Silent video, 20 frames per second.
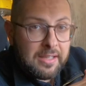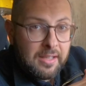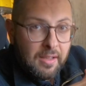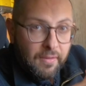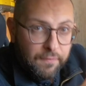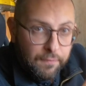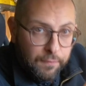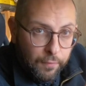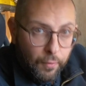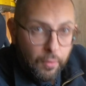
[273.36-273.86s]

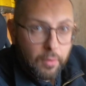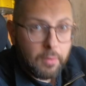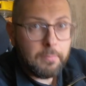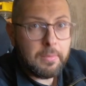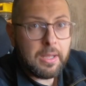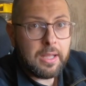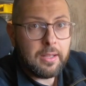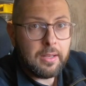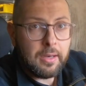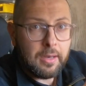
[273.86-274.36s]

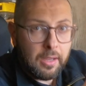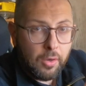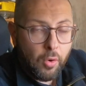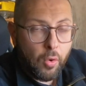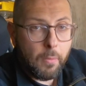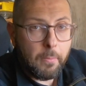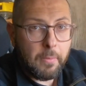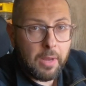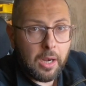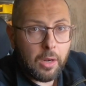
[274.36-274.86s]
deforma la
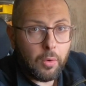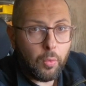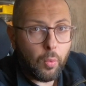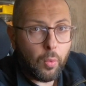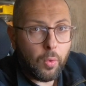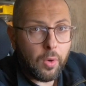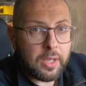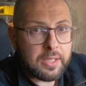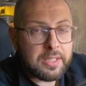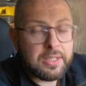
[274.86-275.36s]
gomma alla
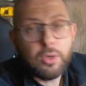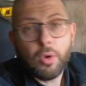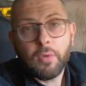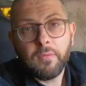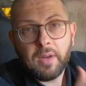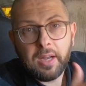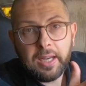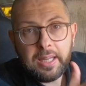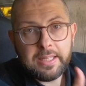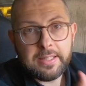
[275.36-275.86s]
lunga si
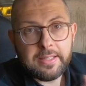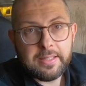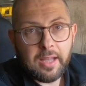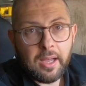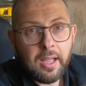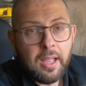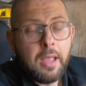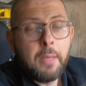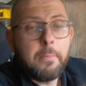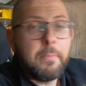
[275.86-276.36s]
ovalizza.
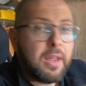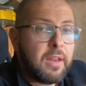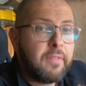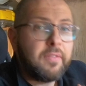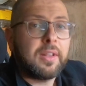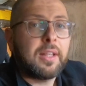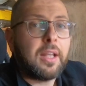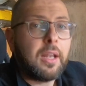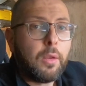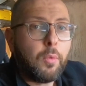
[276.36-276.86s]
Per
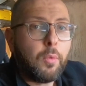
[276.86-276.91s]
evitare